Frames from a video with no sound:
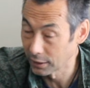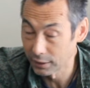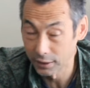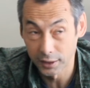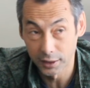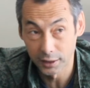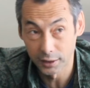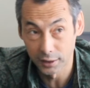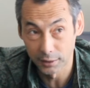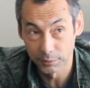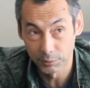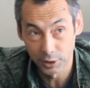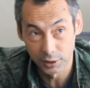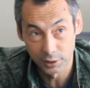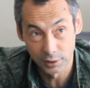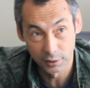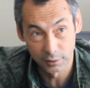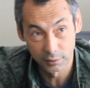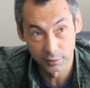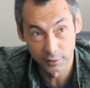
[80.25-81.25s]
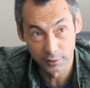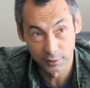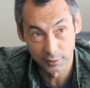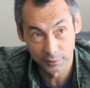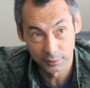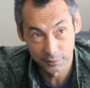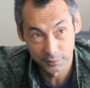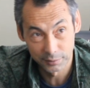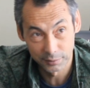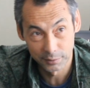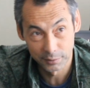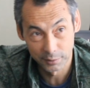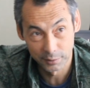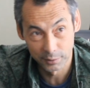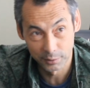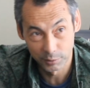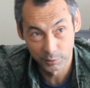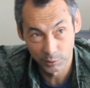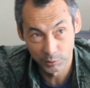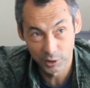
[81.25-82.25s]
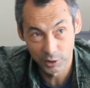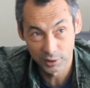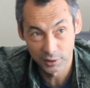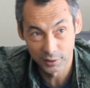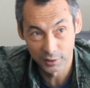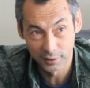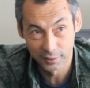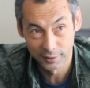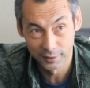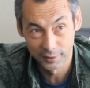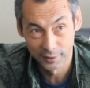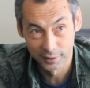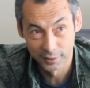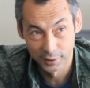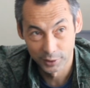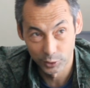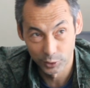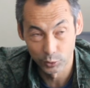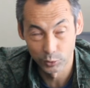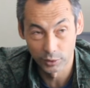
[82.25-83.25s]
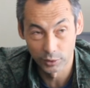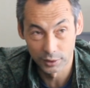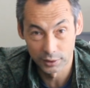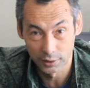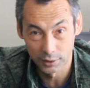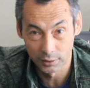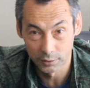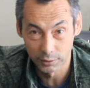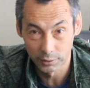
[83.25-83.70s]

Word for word: колориты местного момента, ситуации.